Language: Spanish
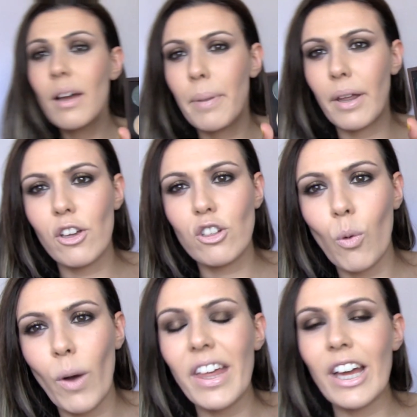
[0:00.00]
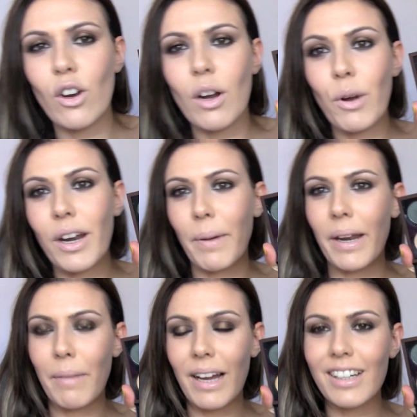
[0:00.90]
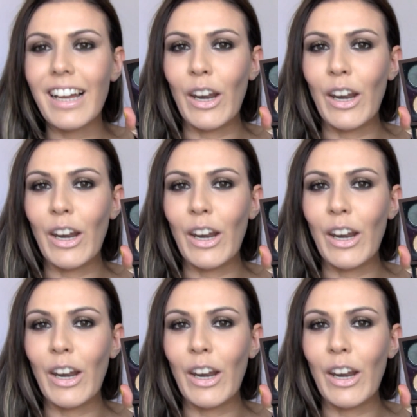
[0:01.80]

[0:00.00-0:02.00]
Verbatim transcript: Precioso quad. Enhorabuena para Mac.